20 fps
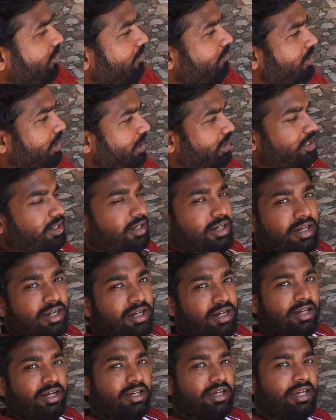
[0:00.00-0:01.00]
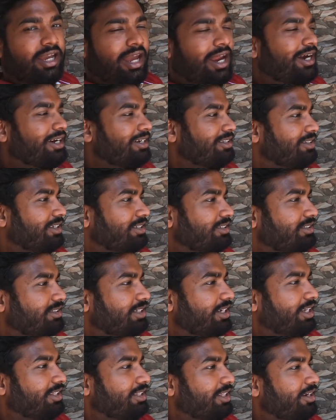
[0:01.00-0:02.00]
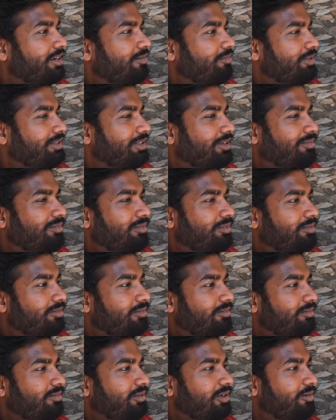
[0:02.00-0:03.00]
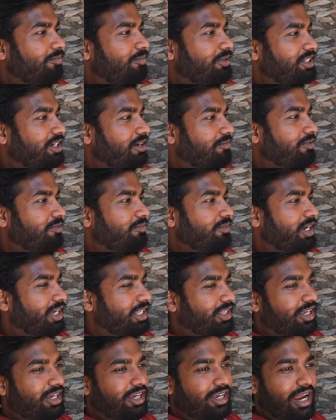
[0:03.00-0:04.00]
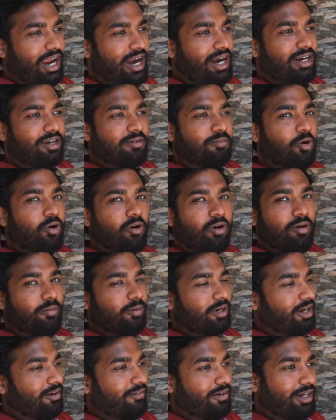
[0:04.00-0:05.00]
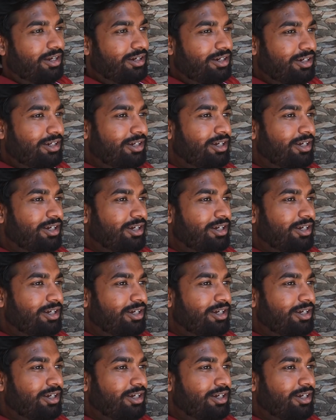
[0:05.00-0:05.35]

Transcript: हुए हैं बड़ा ही कैंट सा जिसे कहते हैं ना मतलब पंजाबी में कहते हैं कैंट माहौल बना हुआ है